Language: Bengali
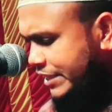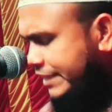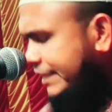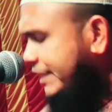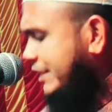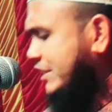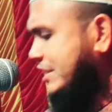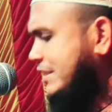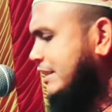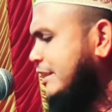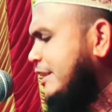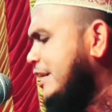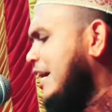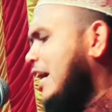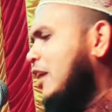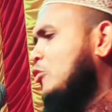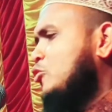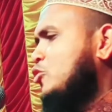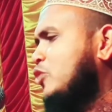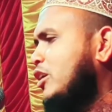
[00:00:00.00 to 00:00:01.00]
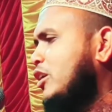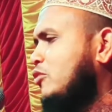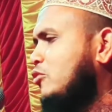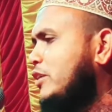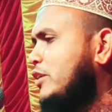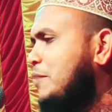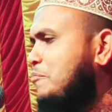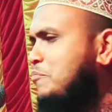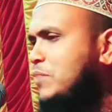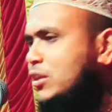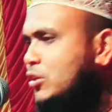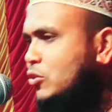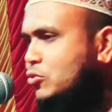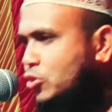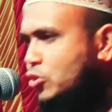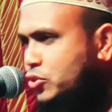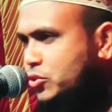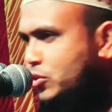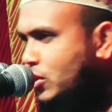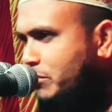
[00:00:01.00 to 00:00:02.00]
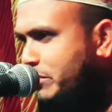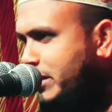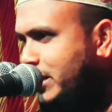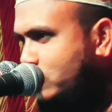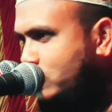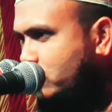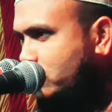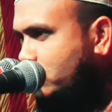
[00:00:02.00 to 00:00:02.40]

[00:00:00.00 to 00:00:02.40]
টেস্ট নিয়ে আলোচনা করি আপনাদের কষ্ট হবে না তো